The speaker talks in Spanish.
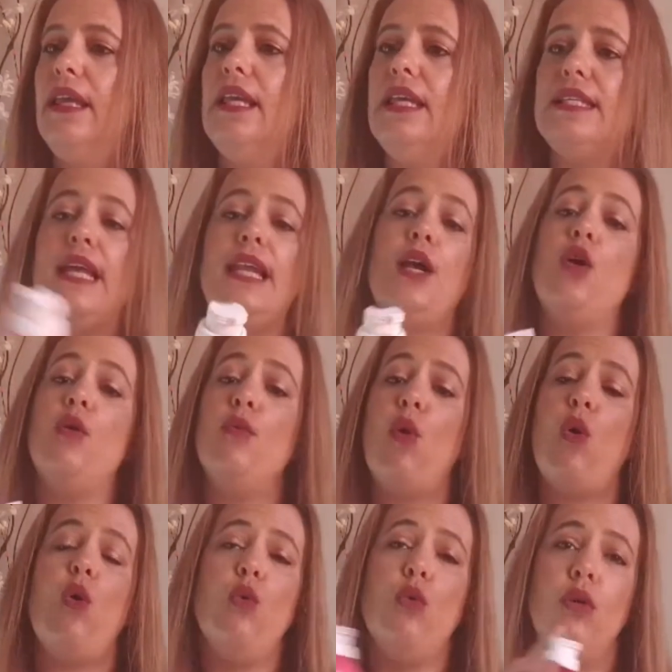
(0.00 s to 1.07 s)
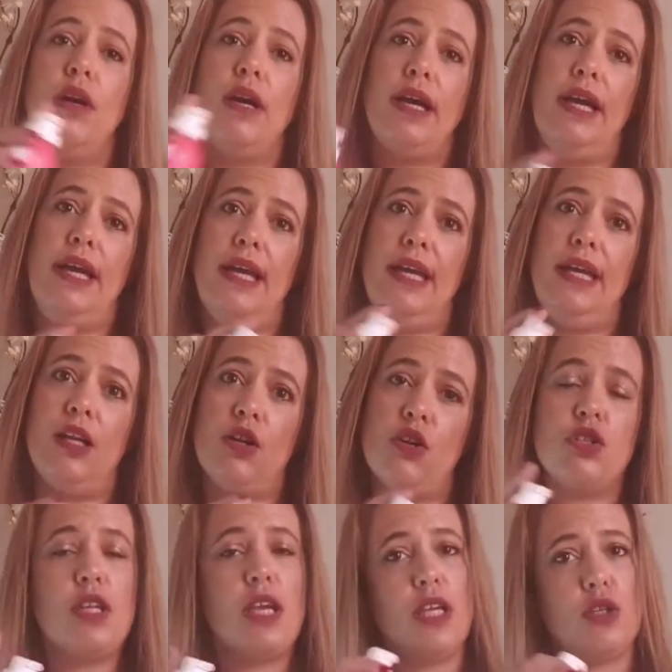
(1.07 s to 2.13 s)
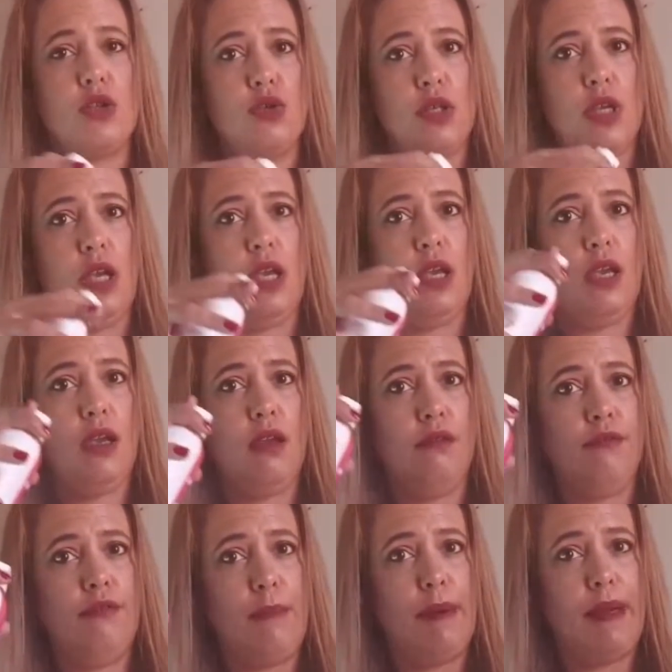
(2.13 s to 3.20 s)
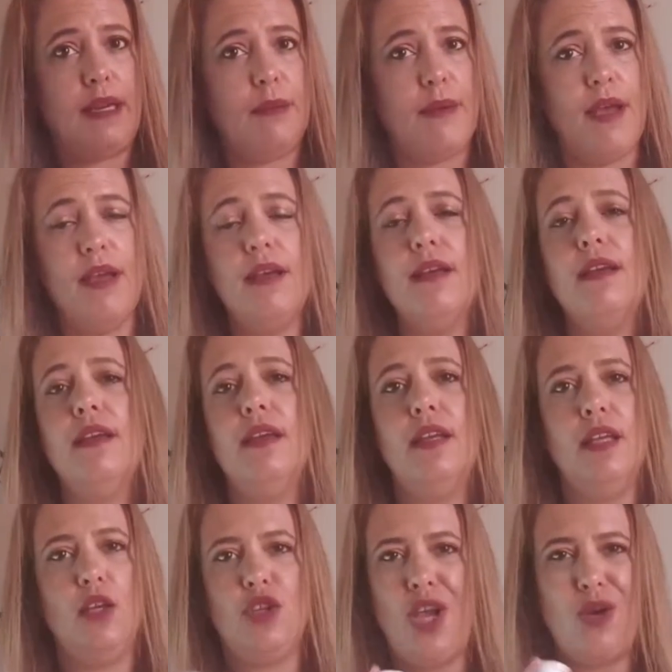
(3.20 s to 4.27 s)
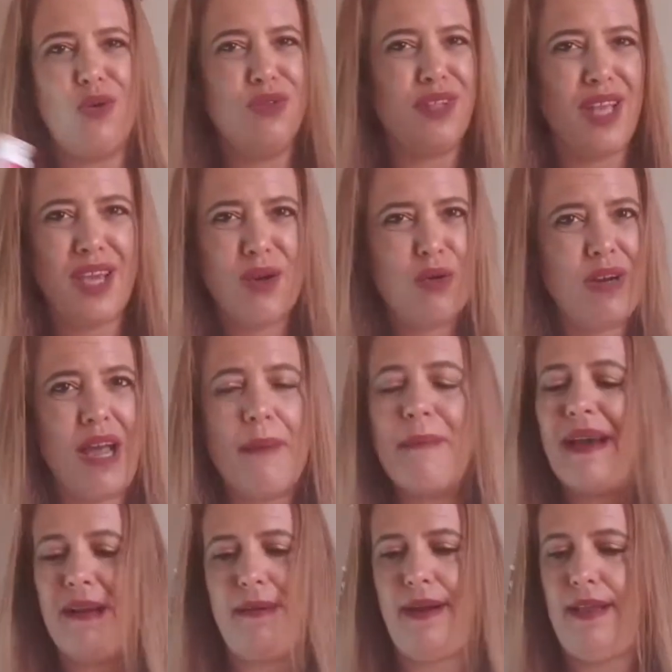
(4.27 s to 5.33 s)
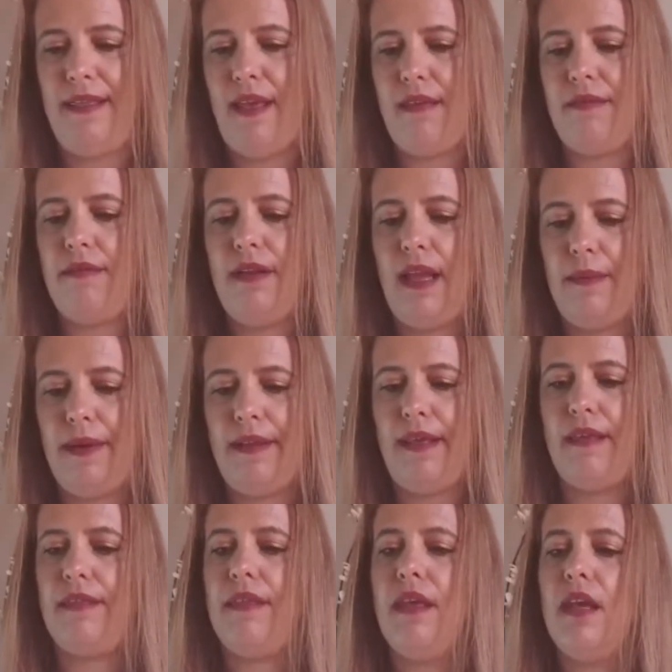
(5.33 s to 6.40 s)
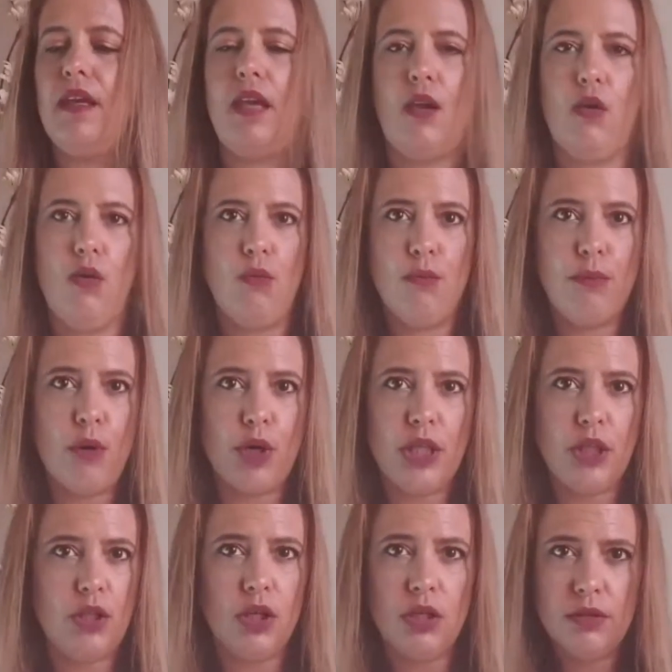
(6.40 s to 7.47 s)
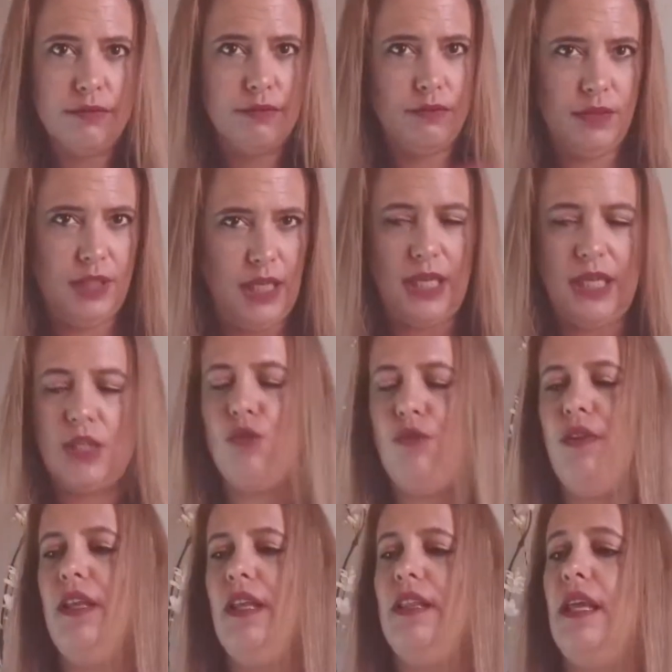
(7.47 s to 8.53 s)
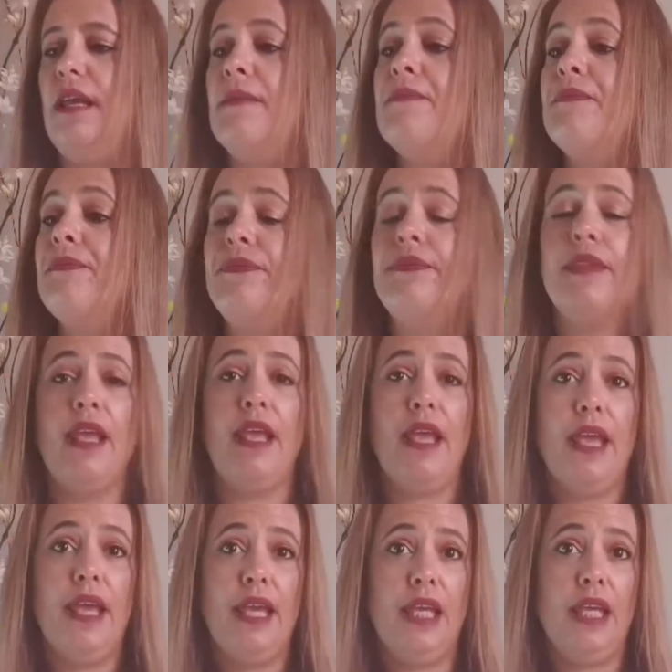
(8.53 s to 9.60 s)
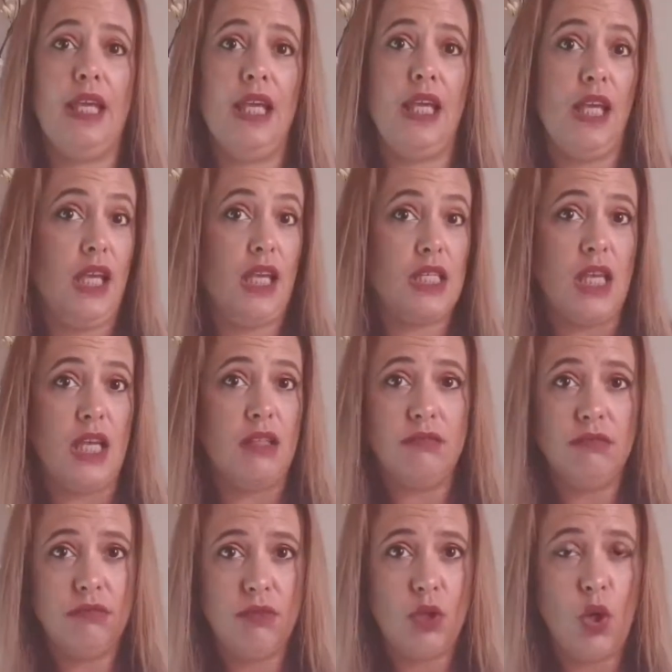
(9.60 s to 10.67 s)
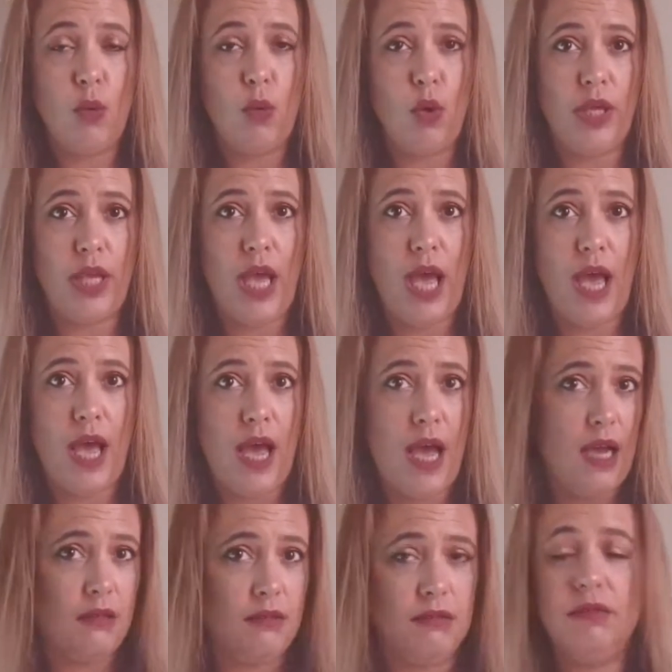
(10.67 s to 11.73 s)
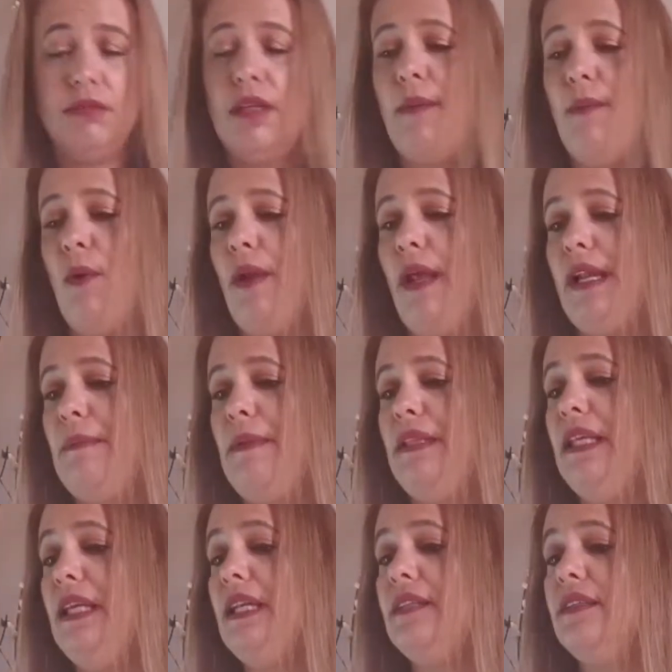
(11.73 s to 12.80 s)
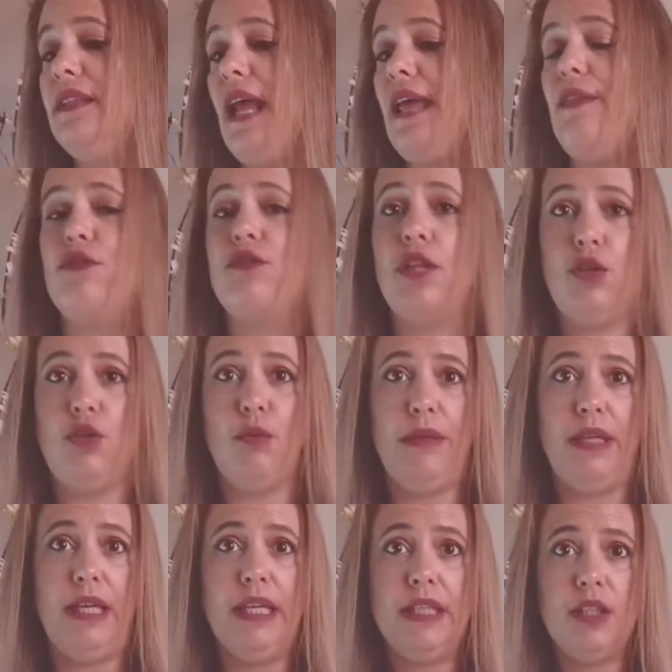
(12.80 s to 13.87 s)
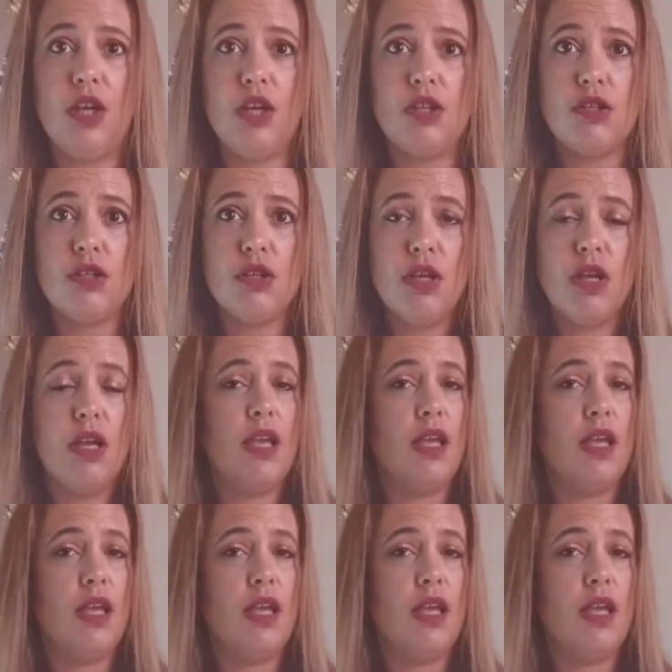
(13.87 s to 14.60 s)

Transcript: Y sale como un gel rosa, que esto se infla para arriba. O sea, cunde una barbaridad, la verdad. Que con un poquito tiene suficiente. Y, sí, lo voy a, volver a repetir, trae 200 mililitros